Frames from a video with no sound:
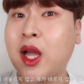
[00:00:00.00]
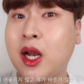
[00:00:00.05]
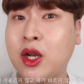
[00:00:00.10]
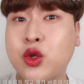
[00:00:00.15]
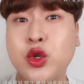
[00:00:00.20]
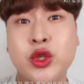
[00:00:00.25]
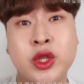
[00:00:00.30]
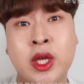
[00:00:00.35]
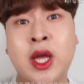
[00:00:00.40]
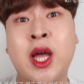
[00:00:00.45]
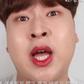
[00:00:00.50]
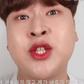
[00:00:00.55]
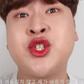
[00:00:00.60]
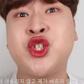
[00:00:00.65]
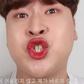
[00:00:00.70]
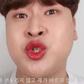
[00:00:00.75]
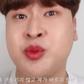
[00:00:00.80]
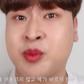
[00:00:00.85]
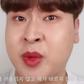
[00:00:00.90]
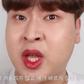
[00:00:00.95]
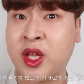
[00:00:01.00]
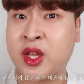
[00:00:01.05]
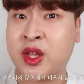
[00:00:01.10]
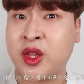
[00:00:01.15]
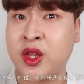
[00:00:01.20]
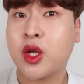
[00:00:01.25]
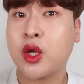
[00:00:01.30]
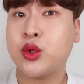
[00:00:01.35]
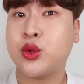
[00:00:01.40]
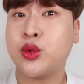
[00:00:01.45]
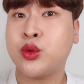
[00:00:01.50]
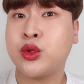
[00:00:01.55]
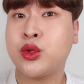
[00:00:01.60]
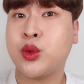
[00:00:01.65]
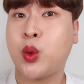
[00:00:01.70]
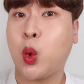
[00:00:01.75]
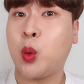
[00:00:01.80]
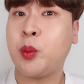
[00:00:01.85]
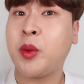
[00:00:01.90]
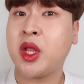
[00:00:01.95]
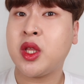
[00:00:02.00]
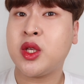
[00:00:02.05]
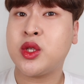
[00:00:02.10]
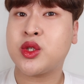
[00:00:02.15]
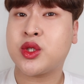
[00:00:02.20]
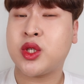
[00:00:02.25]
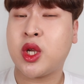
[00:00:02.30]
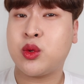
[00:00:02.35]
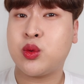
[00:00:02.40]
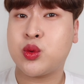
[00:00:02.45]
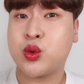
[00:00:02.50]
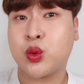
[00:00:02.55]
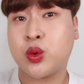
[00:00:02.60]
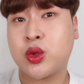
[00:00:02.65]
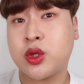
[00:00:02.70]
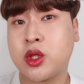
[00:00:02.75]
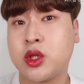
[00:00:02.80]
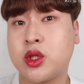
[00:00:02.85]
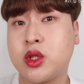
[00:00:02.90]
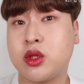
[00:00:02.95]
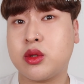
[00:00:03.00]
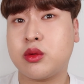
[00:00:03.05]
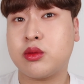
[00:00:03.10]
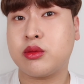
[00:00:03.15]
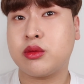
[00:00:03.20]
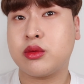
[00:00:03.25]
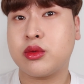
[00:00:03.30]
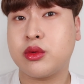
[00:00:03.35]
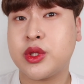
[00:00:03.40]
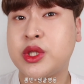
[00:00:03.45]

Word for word: 갈 것 같지만 그래도 로맨이 그래도 조금